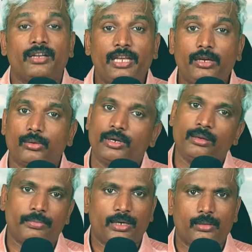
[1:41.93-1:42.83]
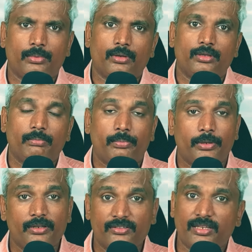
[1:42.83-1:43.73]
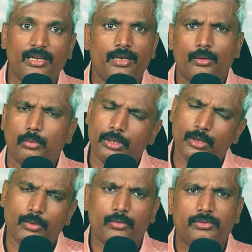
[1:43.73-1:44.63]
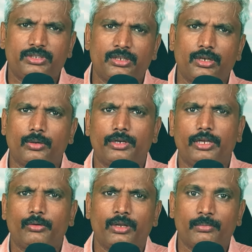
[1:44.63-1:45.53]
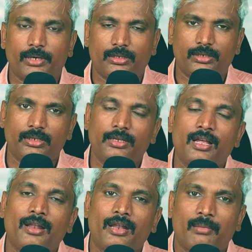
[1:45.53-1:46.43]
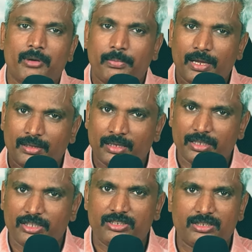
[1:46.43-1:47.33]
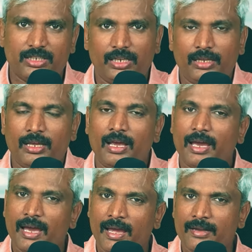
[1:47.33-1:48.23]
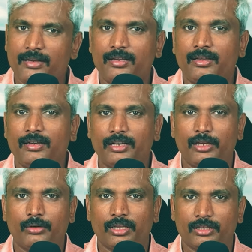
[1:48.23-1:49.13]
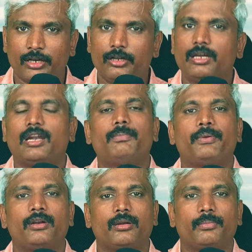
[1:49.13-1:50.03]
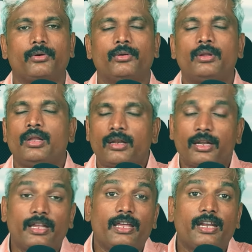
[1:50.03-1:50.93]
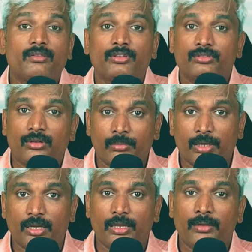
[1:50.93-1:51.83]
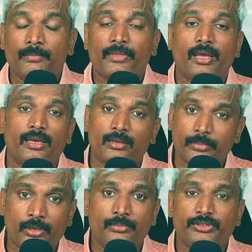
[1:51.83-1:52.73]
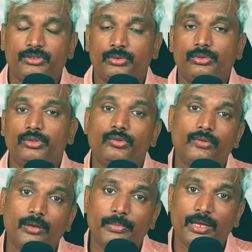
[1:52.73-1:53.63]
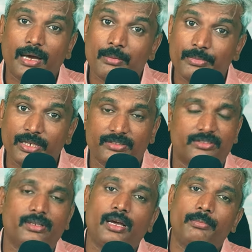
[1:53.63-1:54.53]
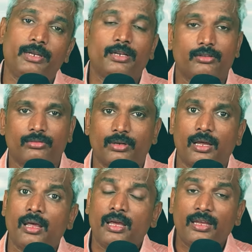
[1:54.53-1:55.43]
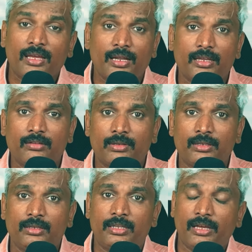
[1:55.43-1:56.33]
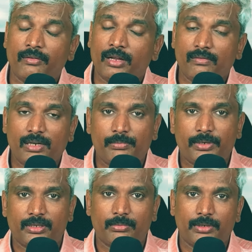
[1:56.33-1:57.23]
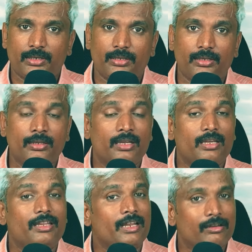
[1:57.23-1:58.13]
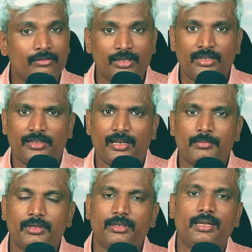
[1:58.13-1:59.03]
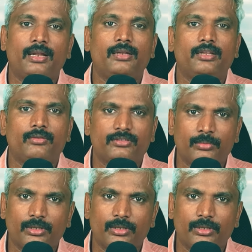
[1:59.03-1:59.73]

டீகோடிங் பார்க்க போகிறோம் பெருசாக இல்லை ஒரே ஒரு சின்ன ஒரு டீகோடிங் பார்த்துட்டு நம்ம பார்த்த அந்த ஹிஸ்ட்ரி அண்ட் டீகோடிங் ரெண்டு கிளப் பண்ணுறப்போ நான் ஏற்கனவே சொன்ன மாதிரி ஐ கேன் ப்ராமிஸ் யூ யூ வில் பி அமேஸ்ட் அப்படின்னு நான் சொன்னேன் ஏன்னா இது வந்து தேவனால் வெளிப்படுத்தப்பட்டது இது எனக்கும் தான் தெரியாமல் இருந்தது ஆனால் தேவனுடைய